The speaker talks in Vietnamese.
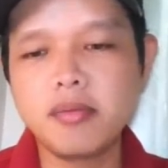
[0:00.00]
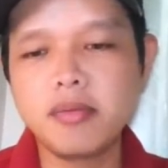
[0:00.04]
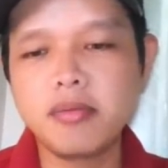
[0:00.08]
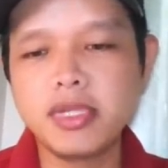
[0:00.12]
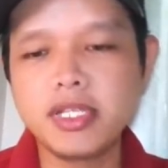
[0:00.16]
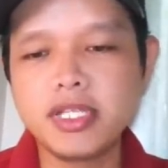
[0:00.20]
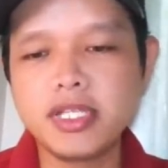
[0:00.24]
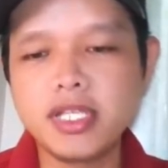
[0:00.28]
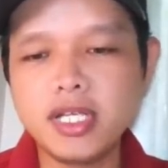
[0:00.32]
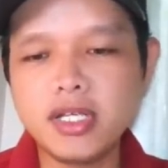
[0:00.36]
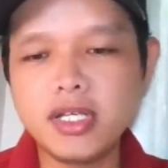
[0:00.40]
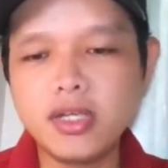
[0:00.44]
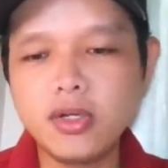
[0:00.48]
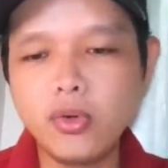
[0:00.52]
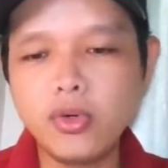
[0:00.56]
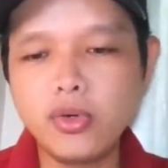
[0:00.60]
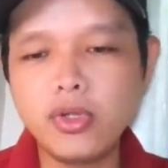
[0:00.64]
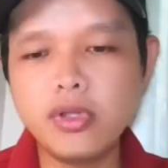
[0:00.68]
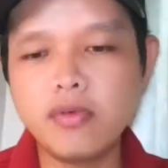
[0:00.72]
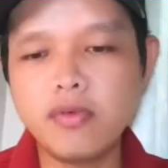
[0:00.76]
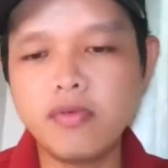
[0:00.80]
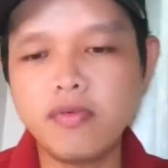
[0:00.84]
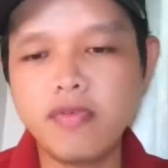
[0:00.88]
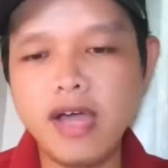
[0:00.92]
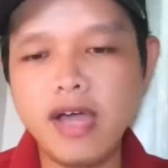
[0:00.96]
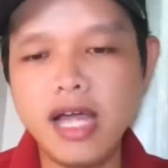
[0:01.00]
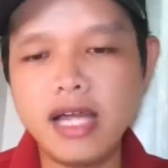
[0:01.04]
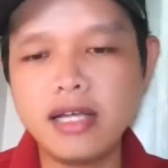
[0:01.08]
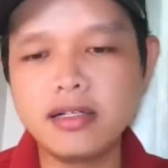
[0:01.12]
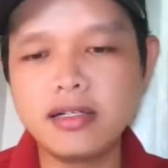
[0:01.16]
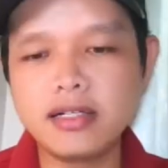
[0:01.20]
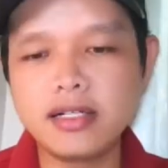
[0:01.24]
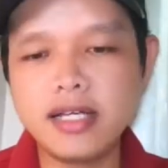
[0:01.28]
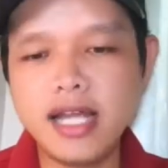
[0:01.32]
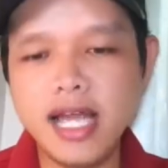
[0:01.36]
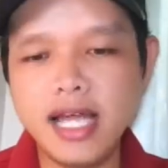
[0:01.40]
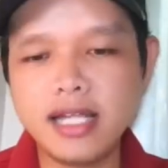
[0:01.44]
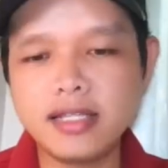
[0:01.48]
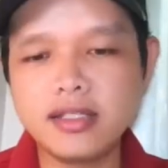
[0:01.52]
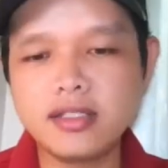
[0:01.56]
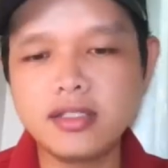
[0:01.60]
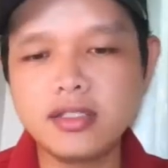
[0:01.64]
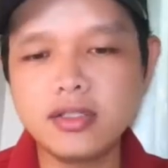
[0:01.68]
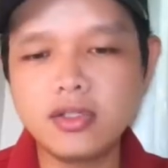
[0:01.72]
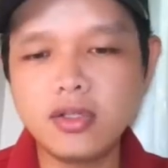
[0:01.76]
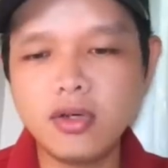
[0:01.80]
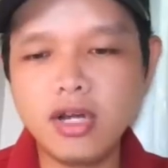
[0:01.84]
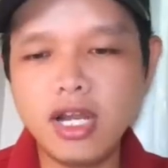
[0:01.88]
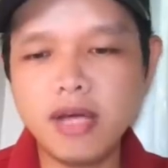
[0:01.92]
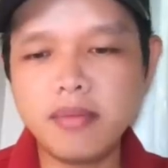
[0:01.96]
bị chết đuối và được Đại
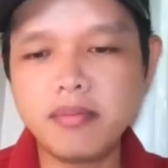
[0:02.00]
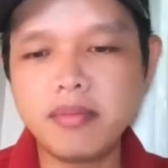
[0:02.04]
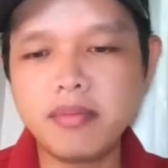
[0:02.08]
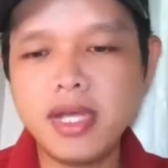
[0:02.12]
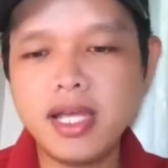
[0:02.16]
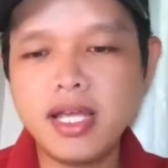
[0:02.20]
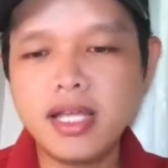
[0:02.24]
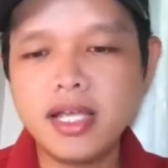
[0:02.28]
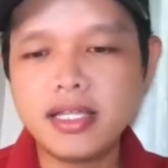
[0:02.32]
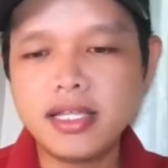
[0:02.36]
tướng Tô Lâm